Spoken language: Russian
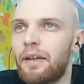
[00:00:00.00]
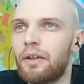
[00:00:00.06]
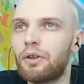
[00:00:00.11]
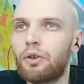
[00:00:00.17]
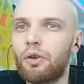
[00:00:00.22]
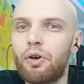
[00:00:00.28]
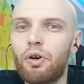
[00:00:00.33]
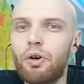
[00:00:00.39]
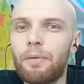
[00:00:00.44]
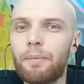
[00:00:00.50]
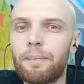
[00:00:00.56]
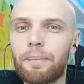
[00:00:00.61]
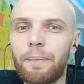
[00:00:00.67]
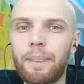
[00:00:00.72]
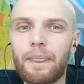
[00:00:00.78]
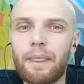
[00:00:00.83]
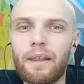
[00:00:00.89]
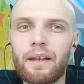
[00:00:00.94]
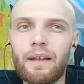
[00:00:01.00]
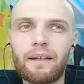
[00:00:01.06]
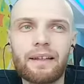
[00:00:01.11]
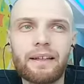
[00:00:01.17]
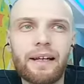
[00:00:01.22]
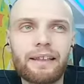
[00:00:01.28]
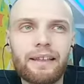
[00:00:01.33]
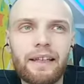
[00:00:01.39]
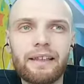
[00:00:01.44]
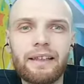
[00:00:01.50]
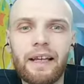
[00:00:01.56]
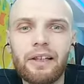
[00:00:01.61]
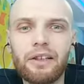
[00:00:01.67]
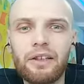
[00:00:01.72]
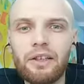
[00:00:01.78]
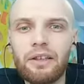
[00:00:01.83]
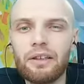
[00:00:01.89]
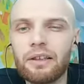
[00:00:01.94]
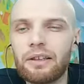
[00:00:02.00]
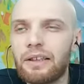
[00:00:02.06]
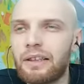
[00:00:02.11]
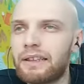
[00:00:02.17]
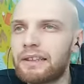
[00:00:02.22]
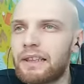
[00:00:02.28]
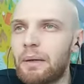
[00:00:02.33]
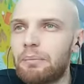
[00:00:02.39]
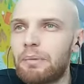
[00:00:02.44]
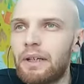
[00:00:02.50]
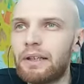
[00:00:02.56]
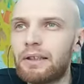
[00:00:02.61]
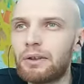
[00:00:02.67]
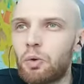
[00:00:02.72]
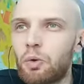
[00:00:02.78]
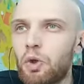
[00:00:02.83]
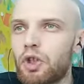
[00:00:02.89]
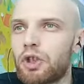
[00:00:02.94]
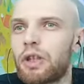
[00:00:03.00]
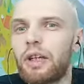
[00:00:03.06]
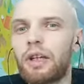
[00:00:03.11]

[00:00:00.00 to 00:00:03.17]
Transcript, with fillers: Но когда ты один, это на самом деле сложно,